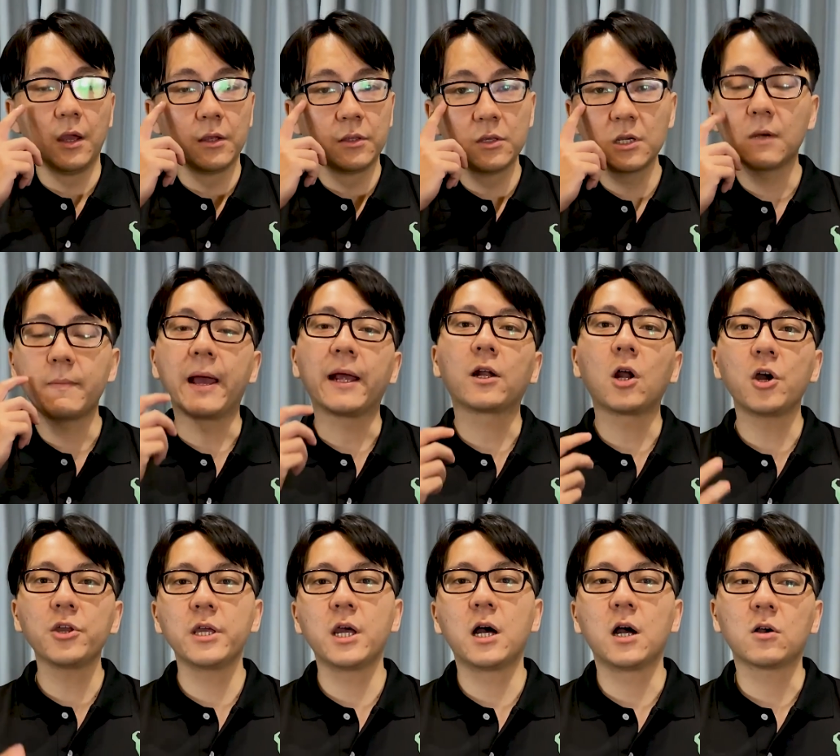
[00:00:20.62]
Như các bạn
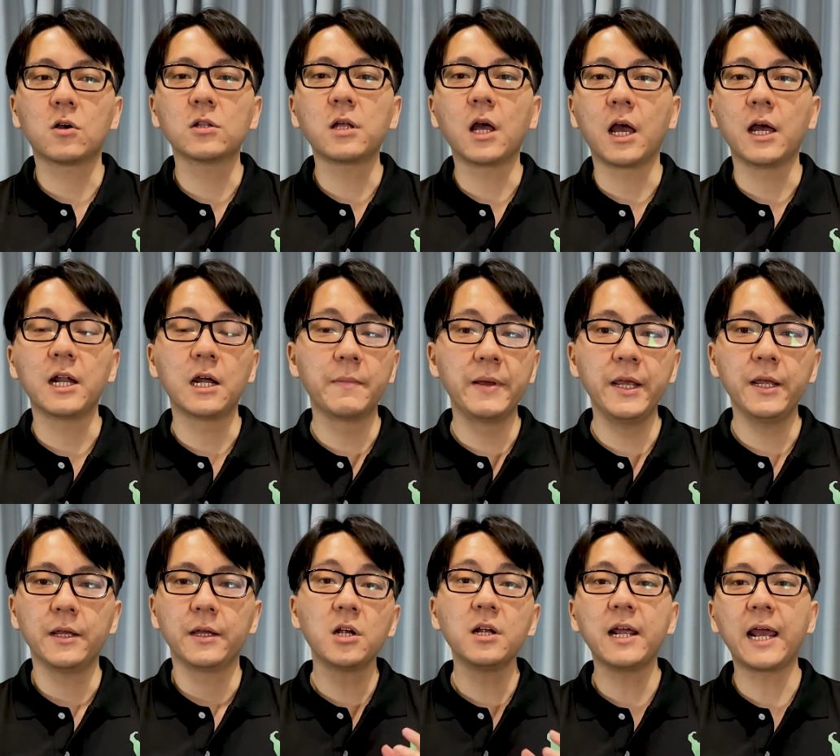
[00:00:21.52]
đó giờ có thể đã
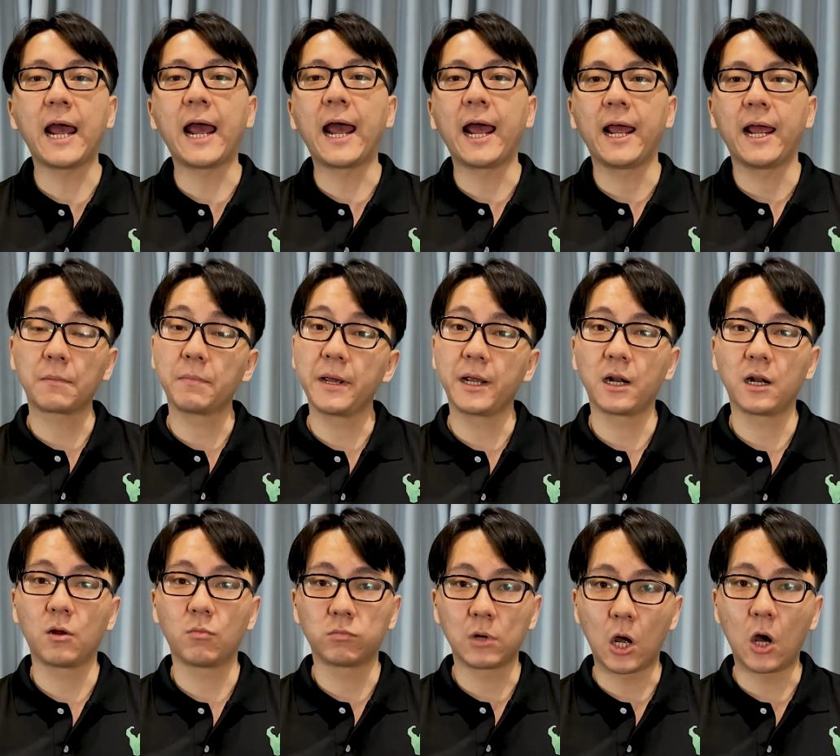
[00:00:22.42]
biết, trứng gà, đặc biệt là
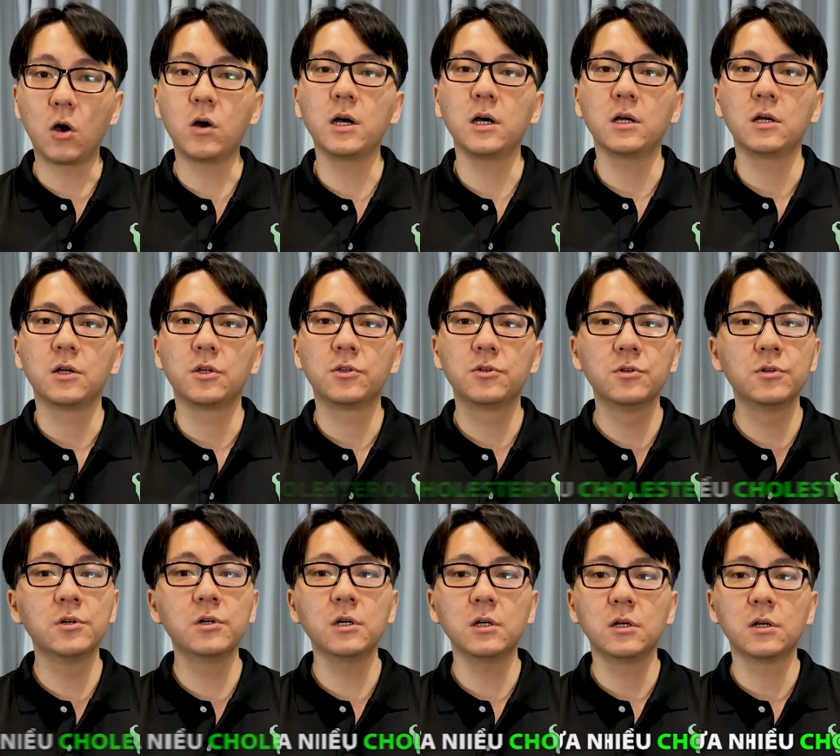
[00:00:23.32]
lòng đỏ
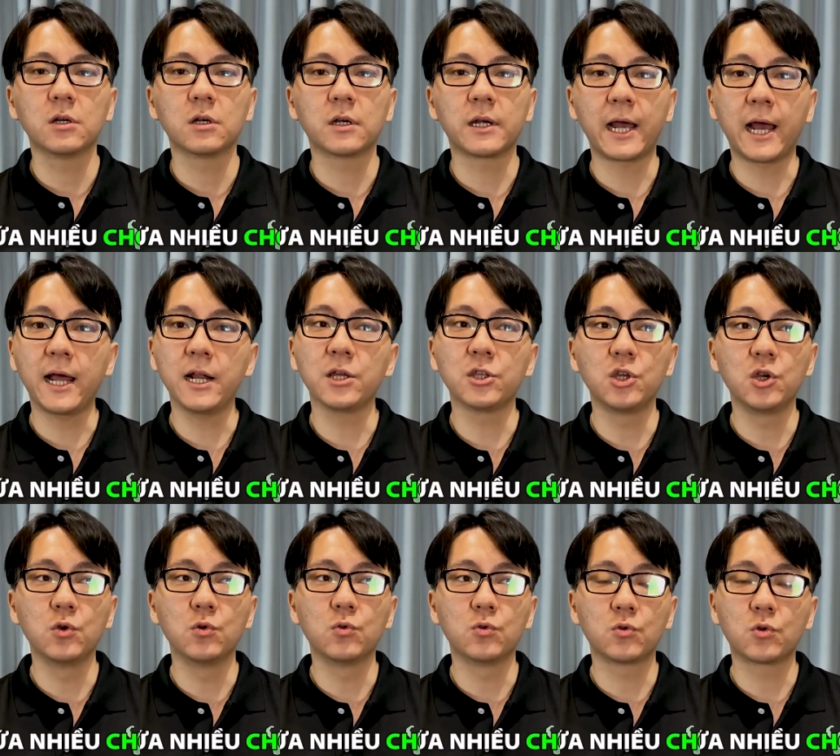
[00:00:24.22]
chứa khá là
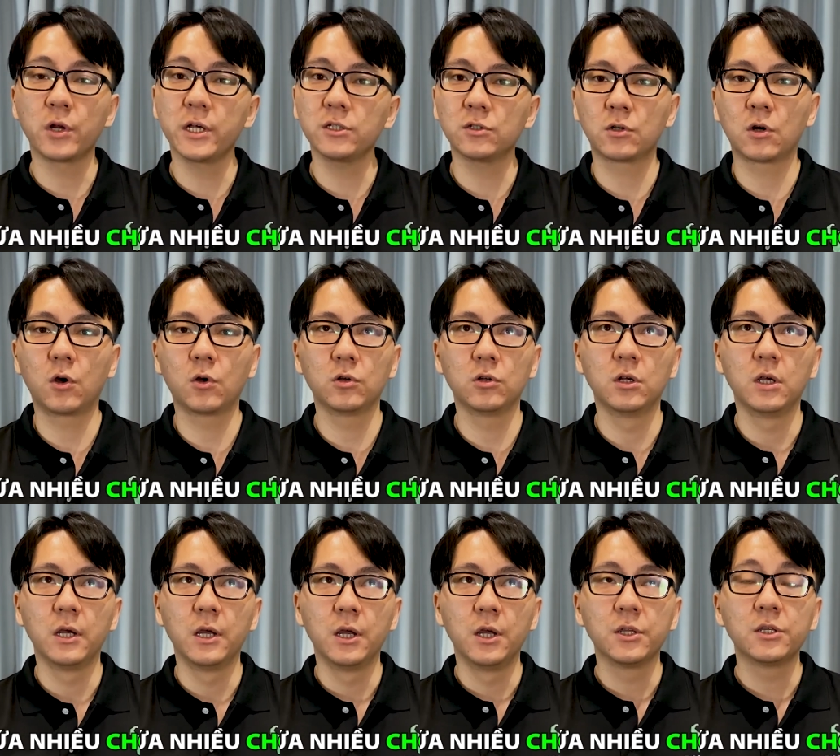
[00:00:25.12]
nhiều cholesterol
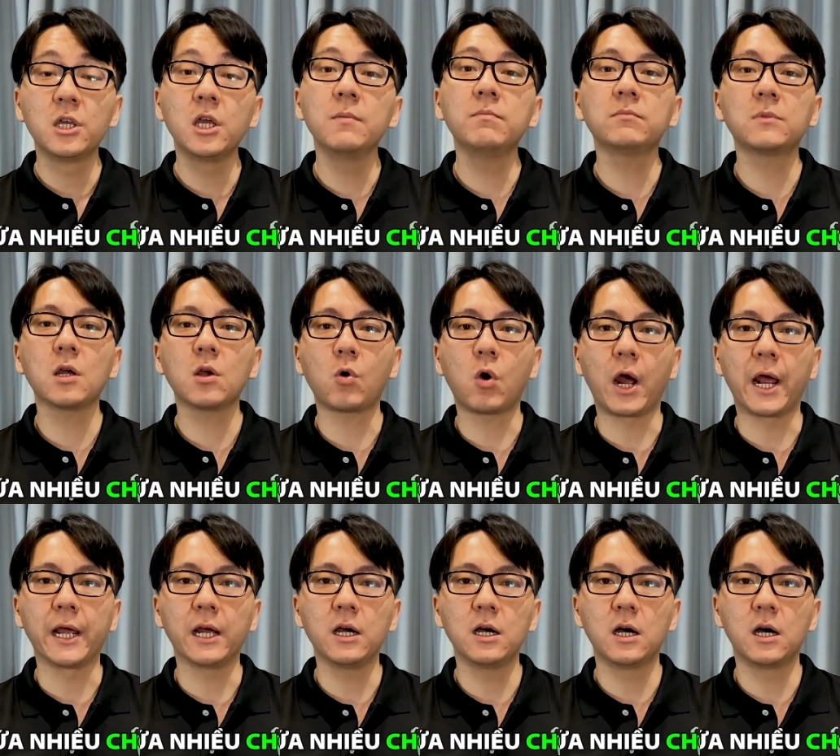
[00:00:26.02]
chiếm tới
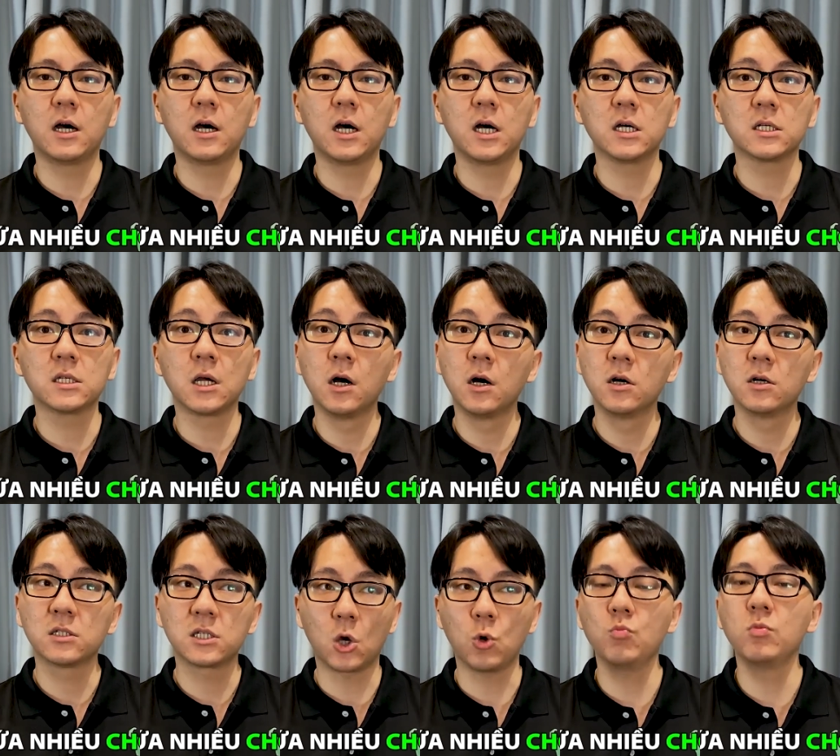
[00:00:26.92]
khoảng uh, hơn
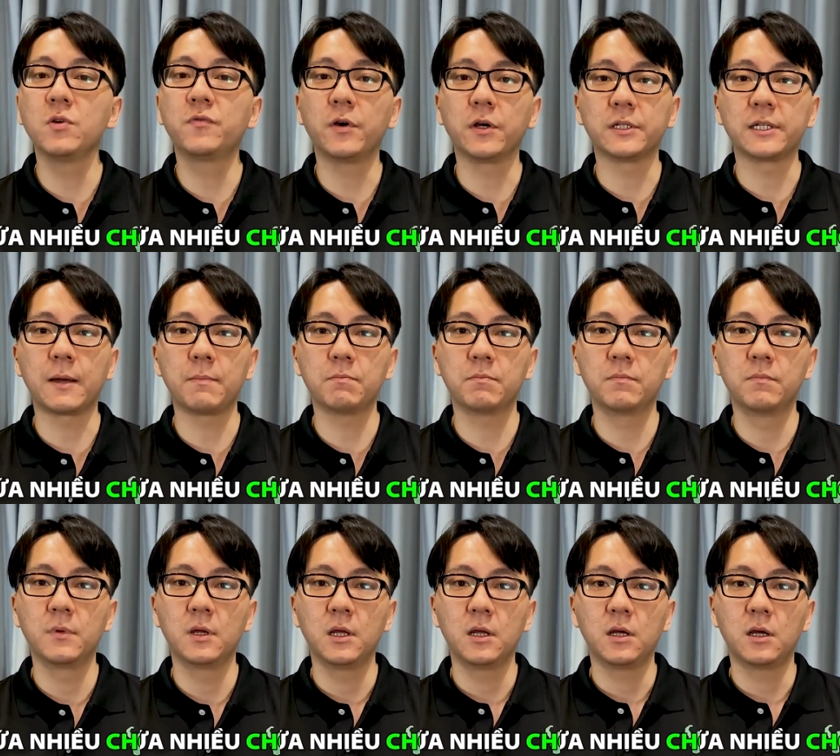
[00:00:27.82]
60%
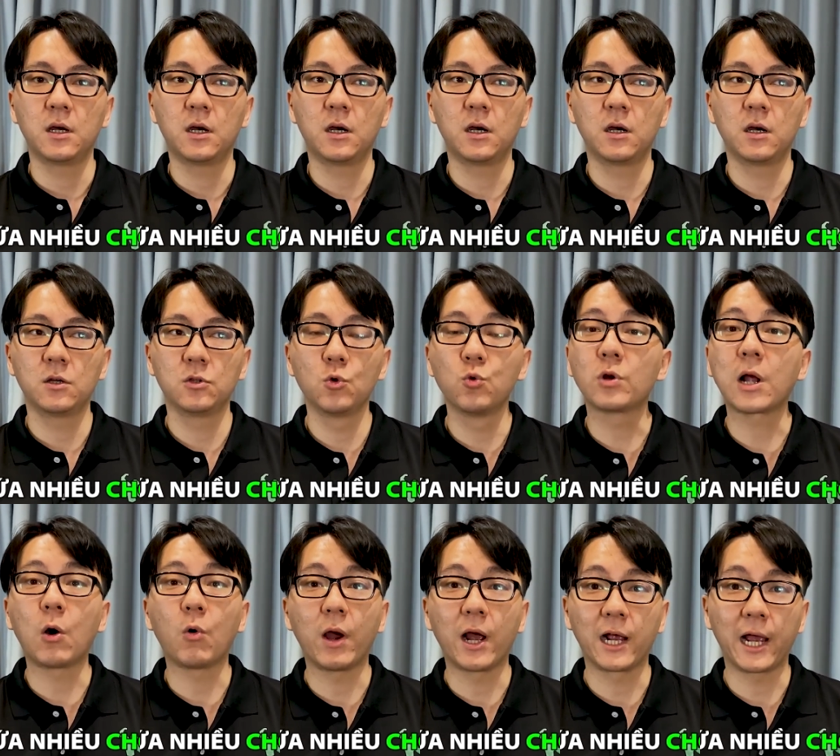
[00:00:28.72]
Ờ, nhu
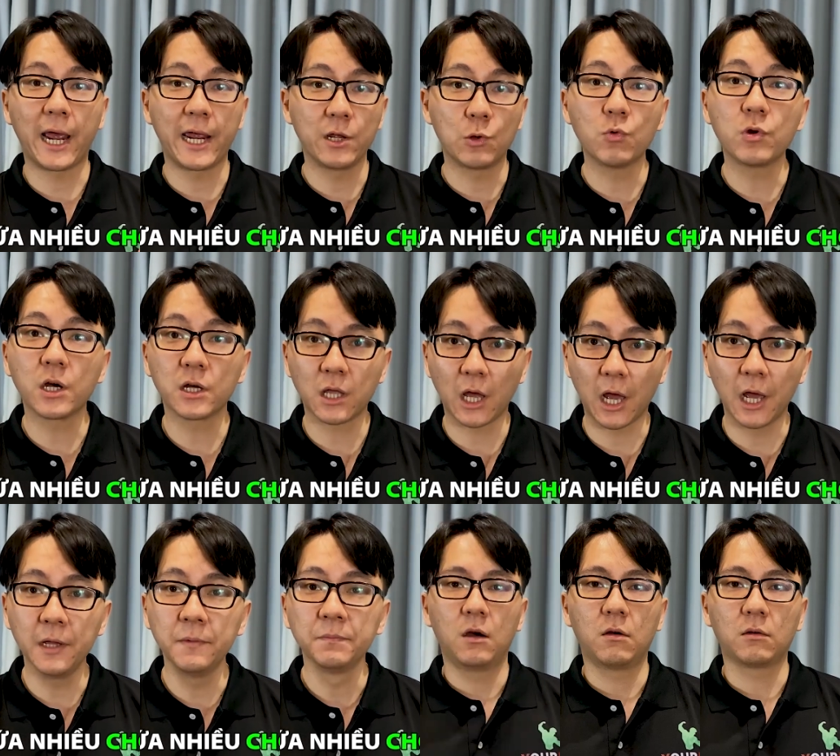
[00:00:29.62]
cầu hàng ngày của cơ
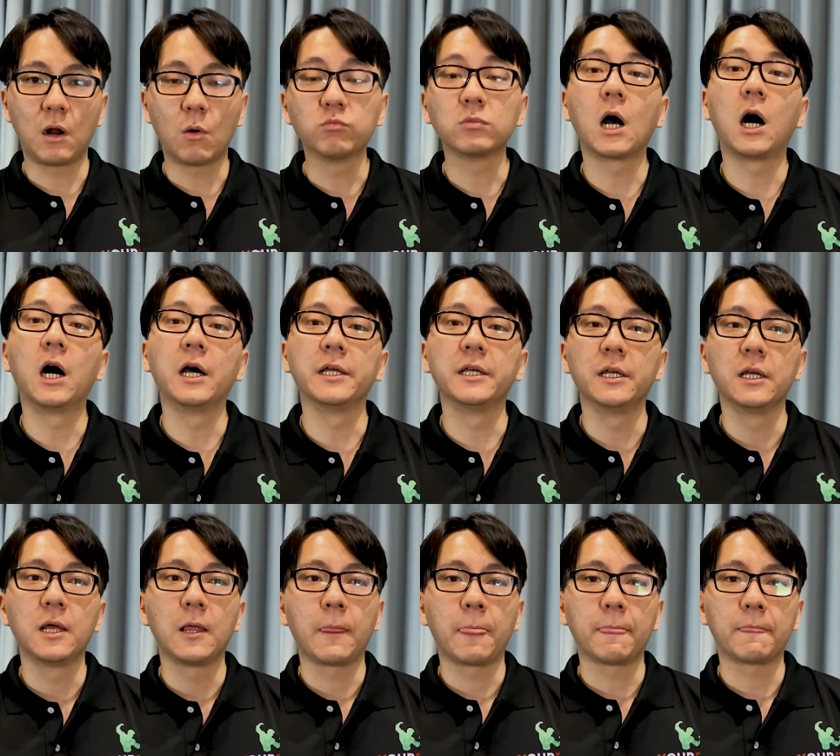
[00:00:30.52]
thể ờ, đồng thời
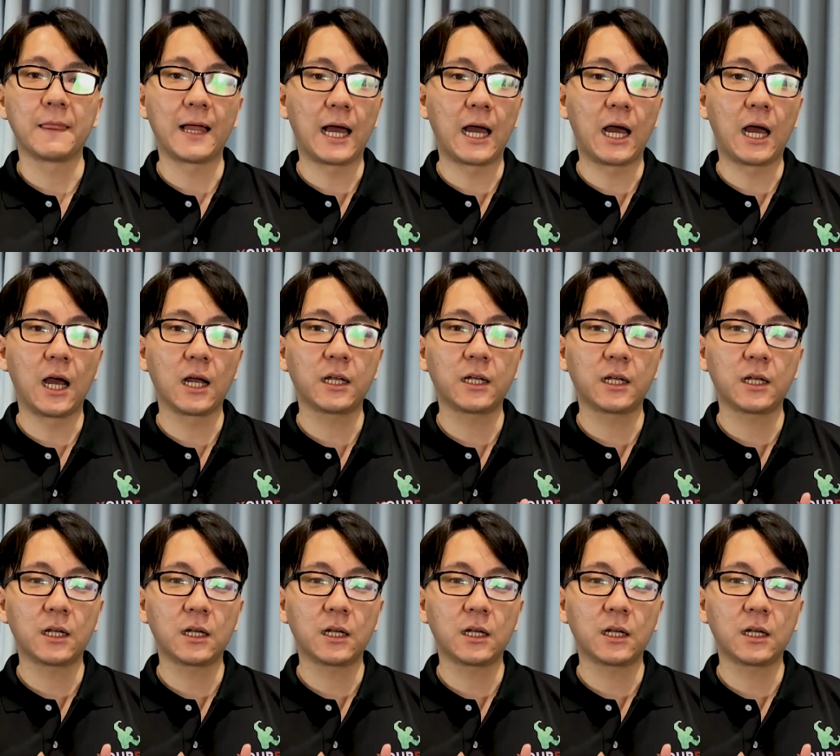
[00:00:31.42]
là